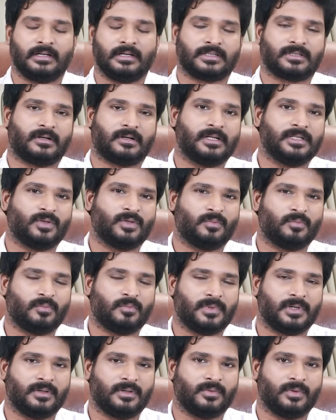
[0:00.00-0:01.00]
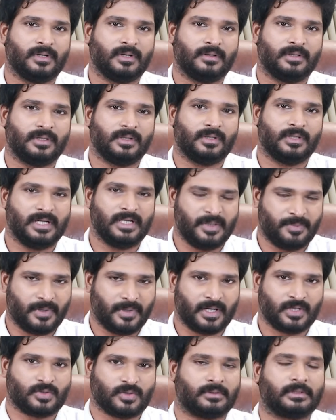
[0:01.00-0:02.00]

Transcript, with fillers: அஸ்ட்ராலஜி ரொம்ப உங்களுக்கு வந்து டீப்பாக நான்